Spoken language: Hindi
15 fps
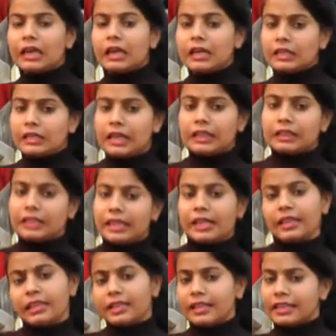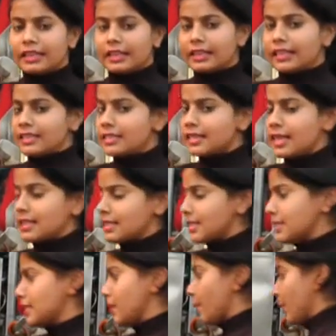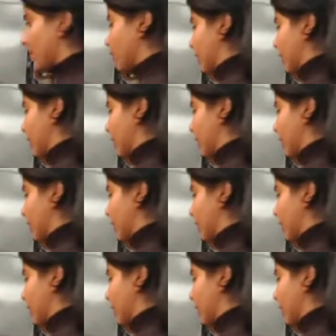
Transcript: आगे जानते हैं कि इनका टेस्ट कैसा है इसकी बर्फ़ी